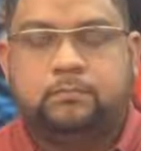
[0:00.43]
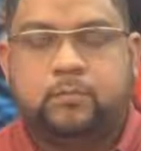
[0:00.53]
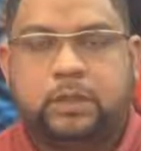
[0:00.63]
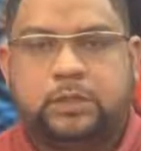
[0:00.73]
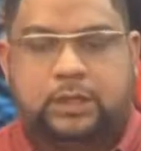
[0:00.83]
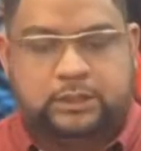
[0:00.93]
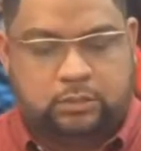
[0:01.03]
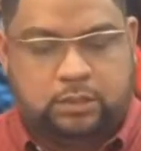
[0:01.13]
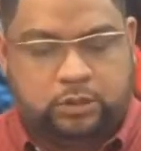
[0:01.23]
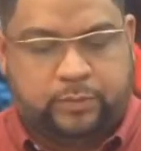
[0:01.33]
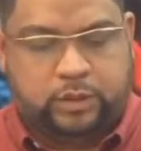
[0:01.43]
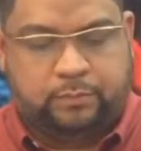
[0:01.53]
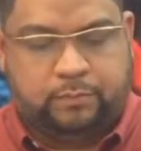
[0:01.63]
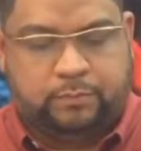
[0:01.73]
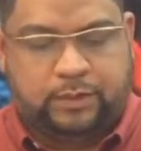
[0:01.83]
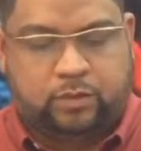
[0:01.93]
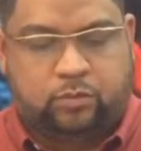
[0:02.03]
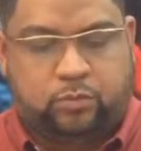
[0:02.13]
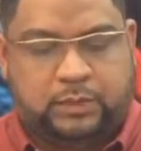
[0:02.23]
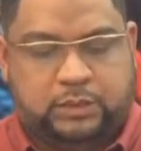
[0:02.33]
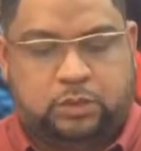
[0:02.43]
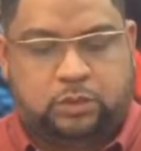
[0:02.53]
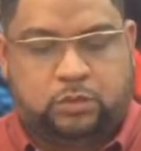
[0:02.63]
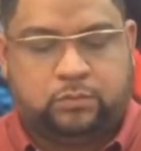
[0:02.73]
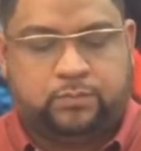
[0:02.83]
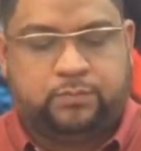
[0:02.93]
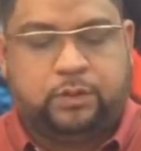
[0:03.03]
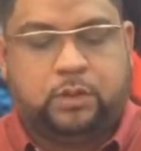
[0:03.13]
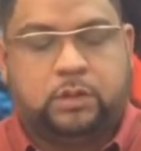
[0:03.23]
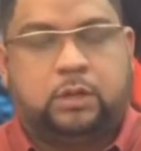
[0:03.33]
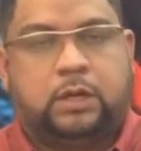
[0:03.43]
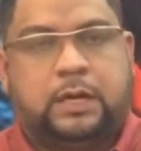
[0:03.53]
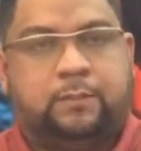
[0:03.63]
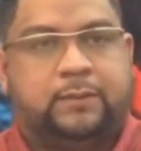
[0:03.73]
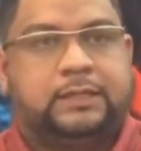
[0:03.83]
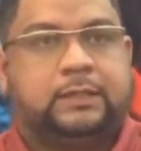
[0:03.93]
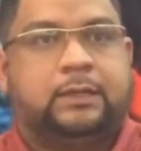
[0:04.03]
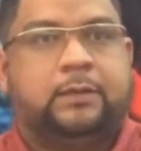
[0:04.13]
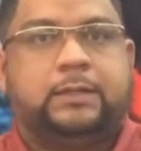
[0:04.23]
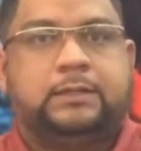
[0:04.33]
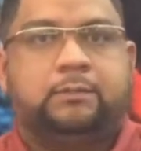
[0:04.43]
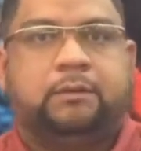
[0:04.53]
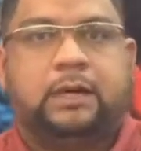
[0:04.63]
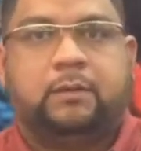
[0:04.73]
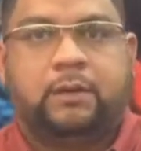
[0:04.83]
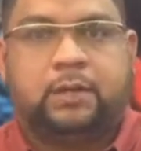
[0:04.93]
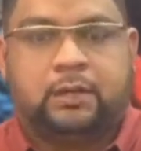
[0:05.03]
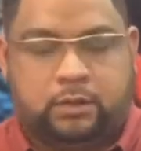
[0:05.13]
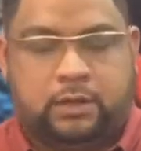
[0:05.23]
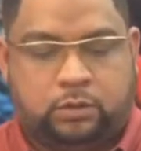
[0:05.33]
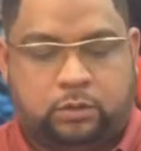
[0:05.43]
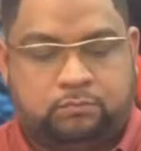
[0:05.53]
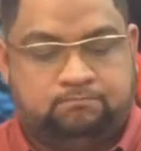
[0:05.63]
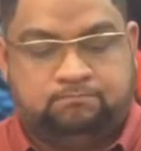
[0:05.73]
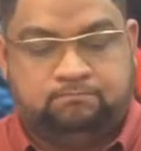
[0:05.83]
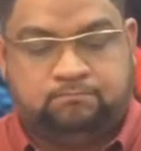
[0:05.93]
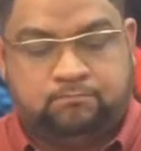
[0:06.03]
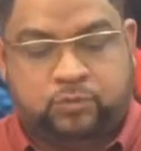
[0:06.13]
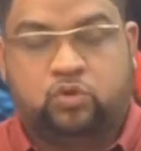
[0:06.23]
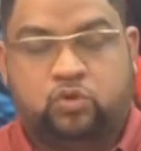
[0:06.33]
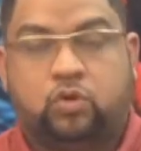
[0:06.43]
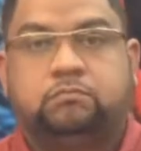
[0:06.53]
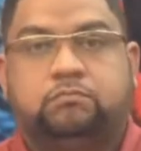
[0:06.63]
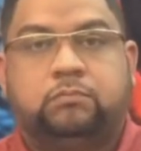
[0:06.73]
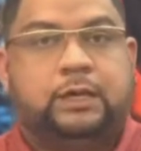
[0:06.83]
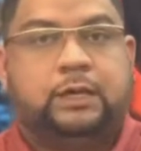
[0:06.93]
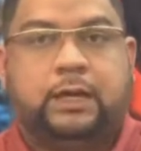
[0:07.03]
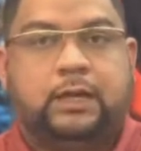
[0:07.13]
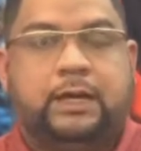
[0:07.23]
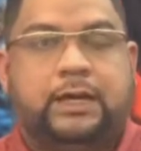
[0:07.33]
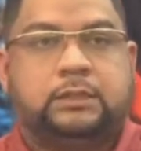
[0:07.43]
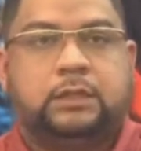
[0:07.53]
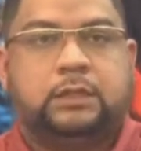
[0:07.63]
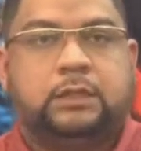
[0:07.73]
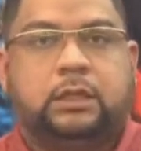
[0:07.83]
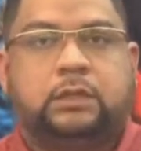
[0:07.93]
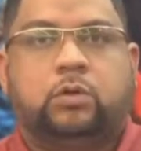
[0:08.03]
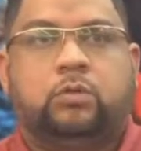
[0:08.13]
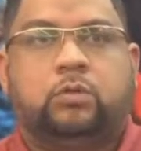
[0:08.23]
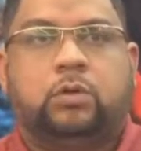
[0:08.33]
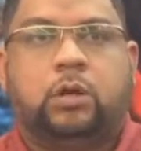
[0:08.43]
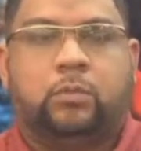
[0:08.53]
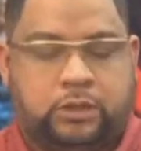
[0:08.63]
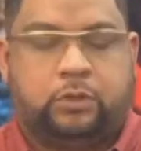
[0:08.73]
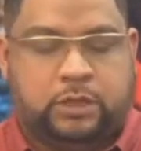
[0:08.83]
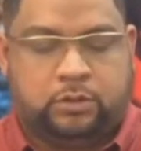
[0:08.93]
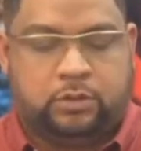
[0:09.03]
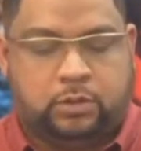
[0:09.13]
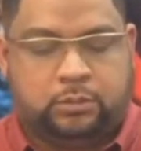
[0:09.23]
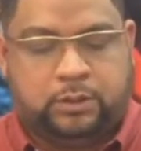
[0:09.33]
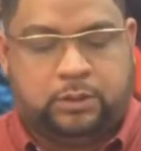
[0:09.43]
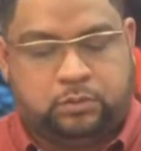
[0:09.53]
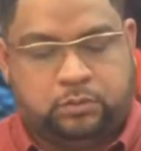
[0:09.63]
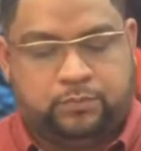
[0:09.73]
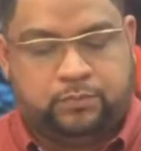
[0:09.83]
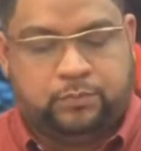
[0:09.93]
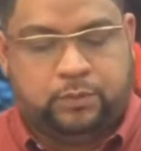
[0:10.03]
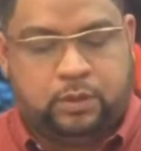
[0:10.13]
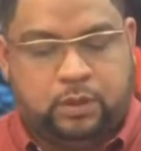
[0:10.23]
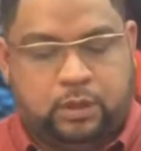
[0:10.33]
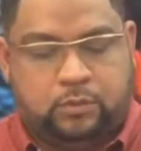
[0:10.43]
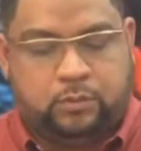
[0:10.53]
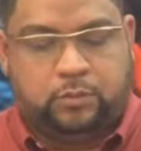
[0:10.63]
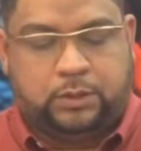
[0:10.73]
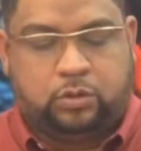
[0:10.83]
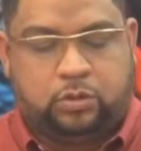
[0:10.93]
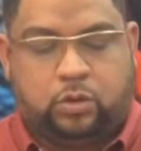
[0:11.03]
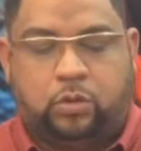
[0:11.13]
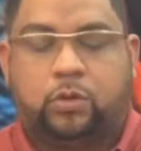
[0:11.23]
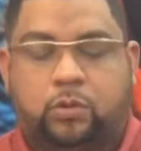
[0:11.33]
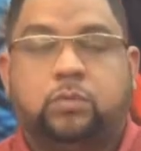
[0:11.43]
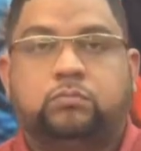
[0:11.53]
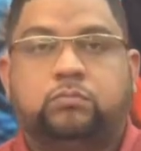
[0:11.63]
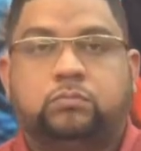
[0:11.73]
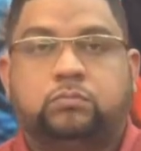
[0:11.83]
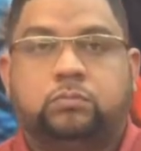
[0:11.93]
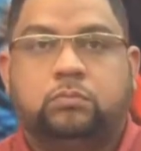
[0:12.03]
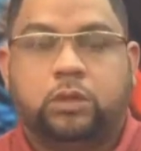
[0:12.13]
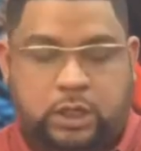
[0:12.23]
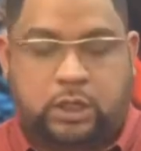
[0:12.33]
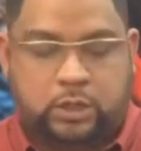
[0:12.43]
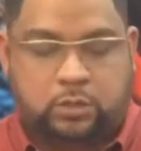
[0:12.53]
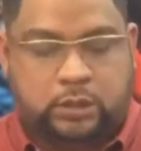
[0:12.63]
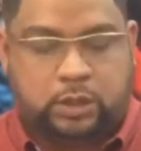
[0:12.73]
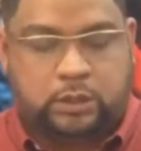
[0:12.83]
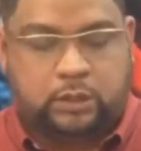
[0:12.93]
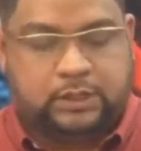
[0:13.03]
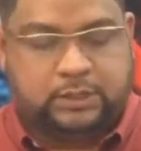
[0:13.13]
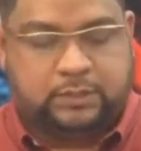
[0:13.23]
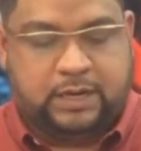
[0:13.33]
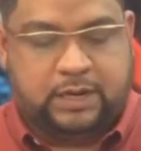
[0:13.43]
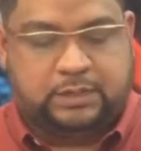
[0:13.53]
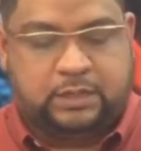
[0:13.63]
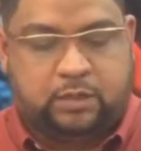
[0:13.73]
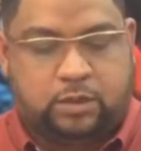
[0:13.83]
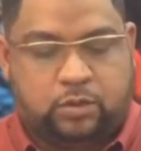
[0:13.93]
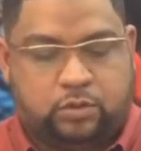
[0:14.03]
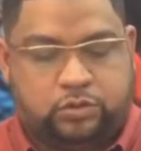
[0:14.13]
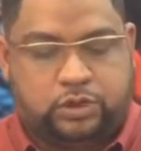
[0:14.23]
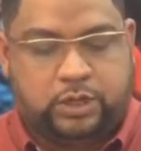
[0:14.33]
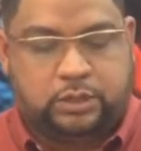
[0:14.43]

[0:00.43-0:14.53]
sigue siendo un tema de preocupación. Las expectativas para el mes de enero son críticas en torno al comportamiento del virus. Hemos visto cómo eh, durante el fin de semana se ha dado a conocer